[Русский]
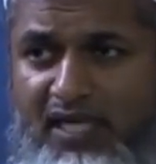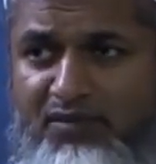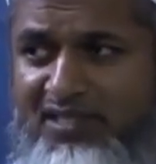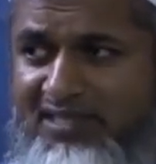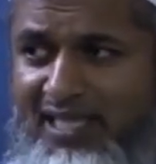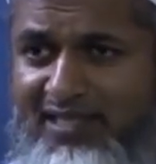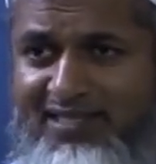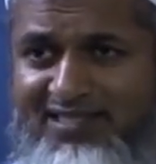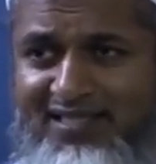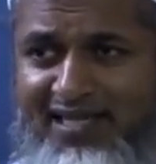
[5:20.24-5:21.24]
Причист
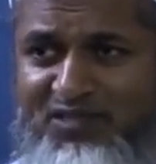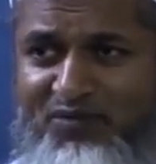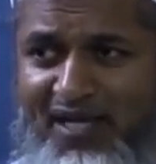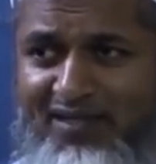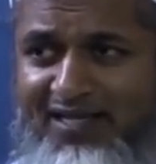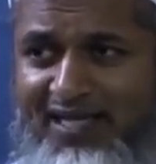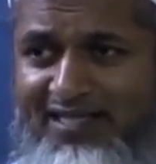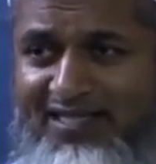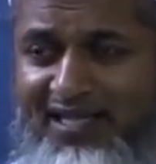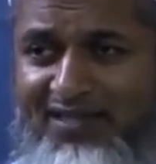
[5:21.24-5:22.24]
Аллах, я вот в Лондоне
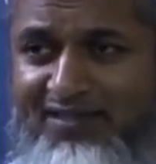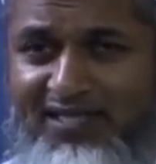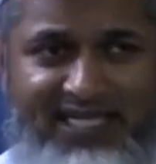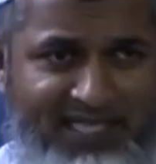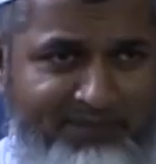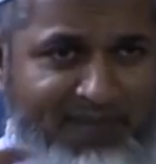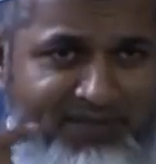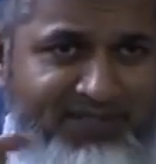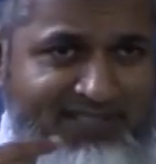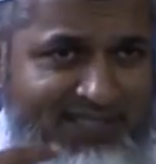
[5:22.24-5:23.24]
тут говорил людям. К
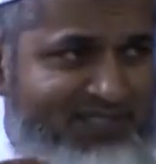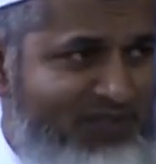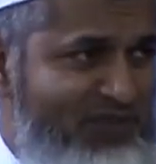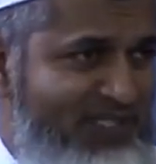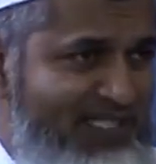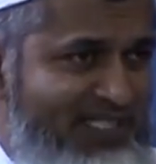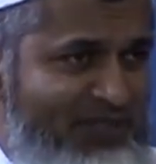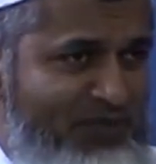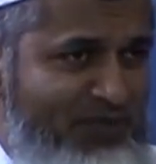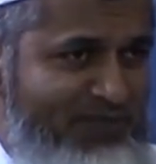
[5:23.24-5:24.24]
истории с коленом я
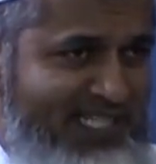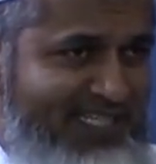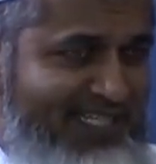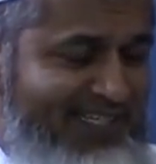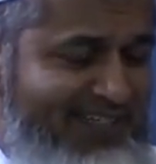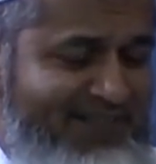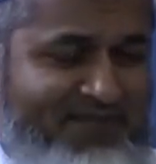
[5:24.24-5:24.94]
еще вернусь.